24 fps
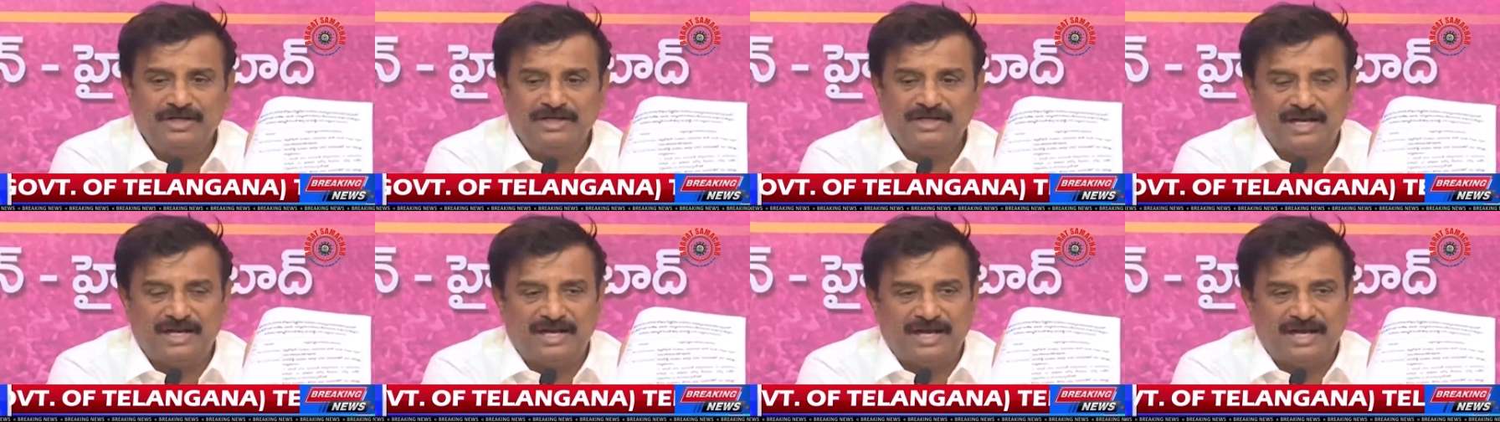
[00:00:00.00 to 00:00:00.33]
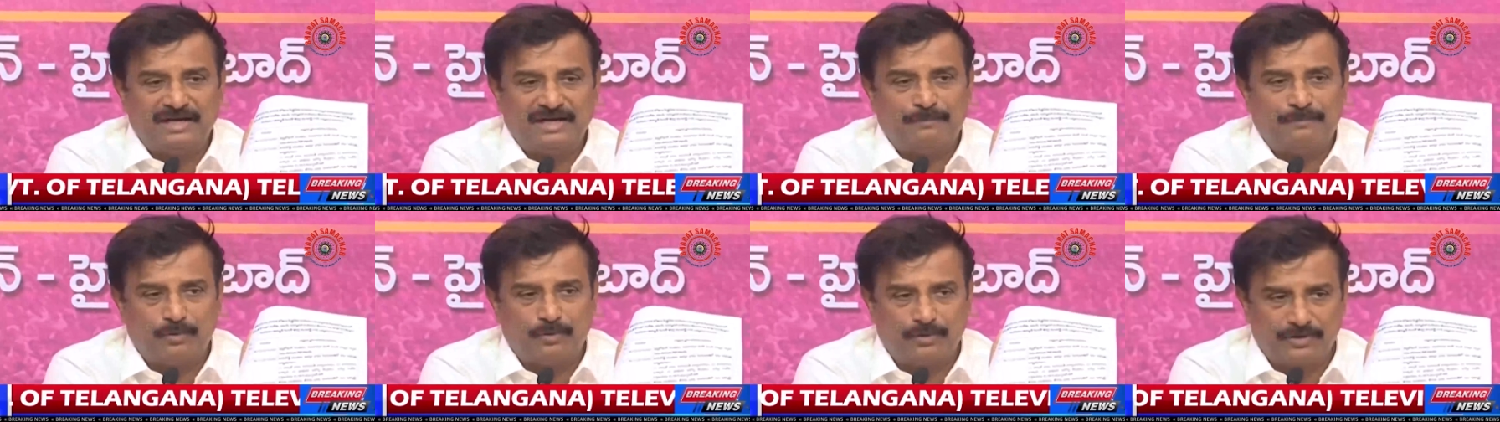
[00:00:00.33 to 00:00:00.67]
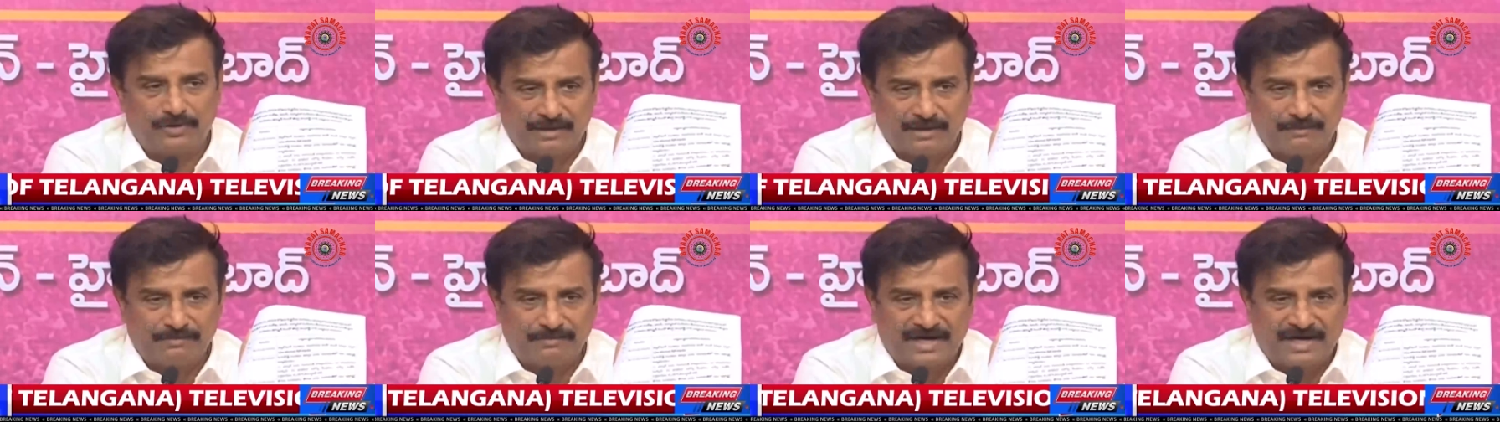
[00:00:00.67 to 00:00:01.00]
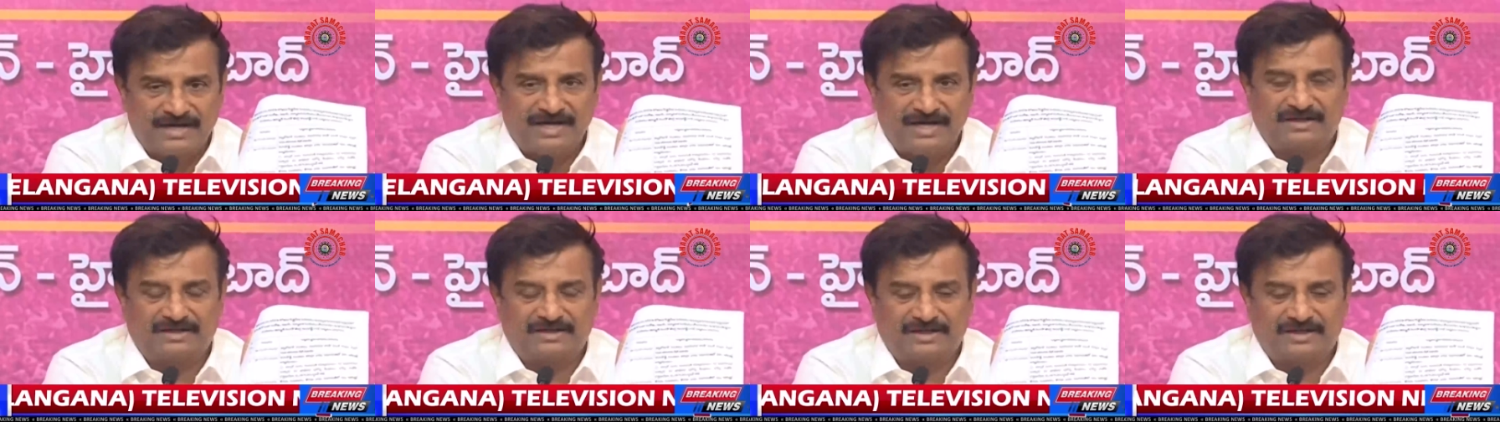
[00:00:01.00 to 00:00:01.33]
ఇలా ఆయన ప్రోగ్రామ్
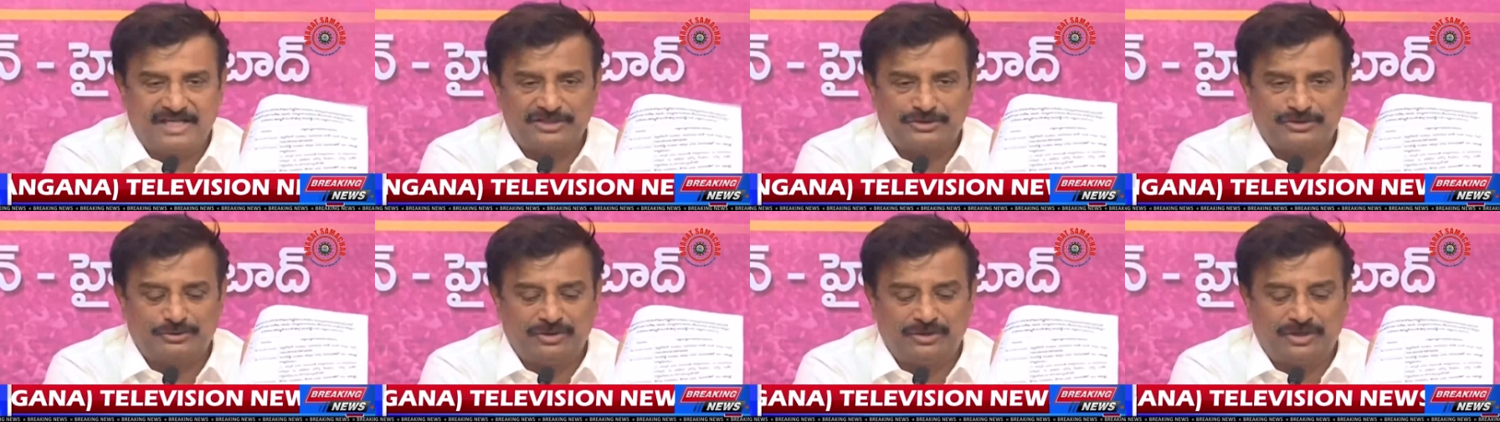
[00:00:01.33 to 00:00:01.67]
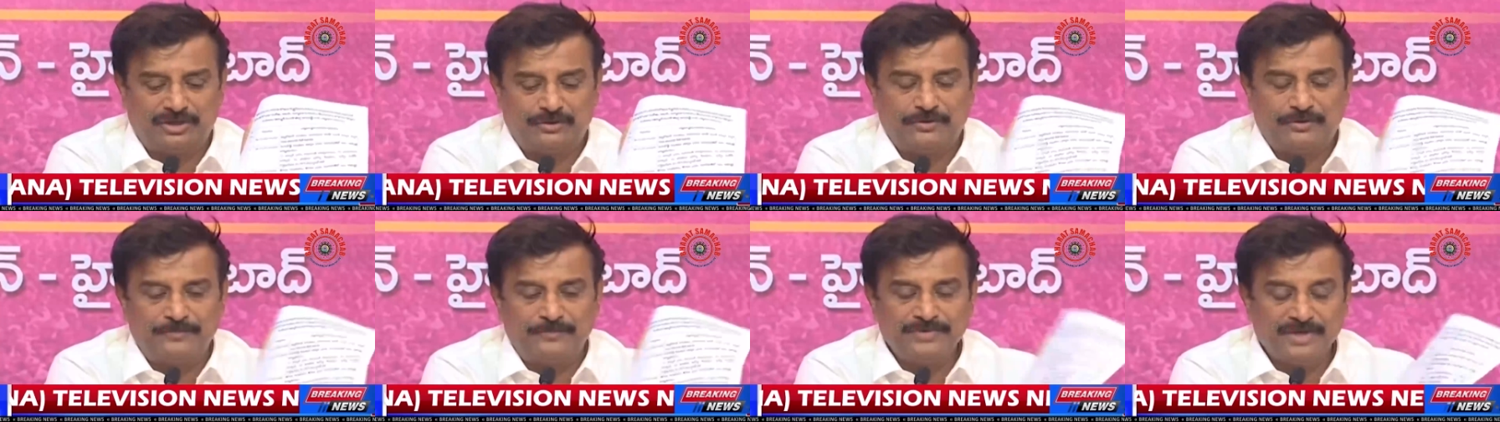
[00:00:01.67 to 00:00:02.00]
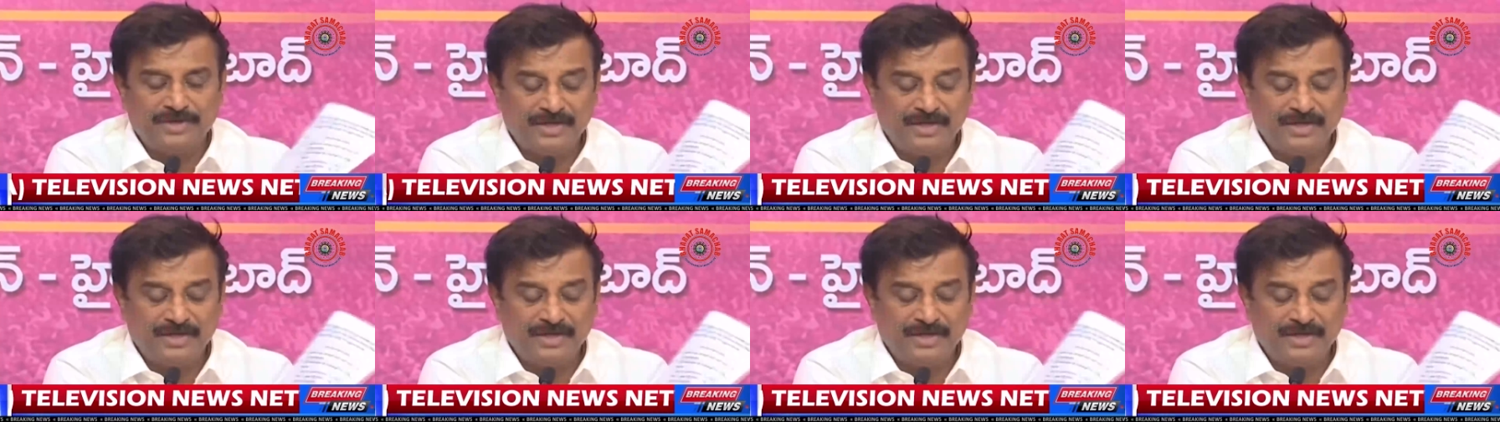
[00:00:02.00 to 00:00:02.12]
కండక్ట్ చేస్తున్నాడు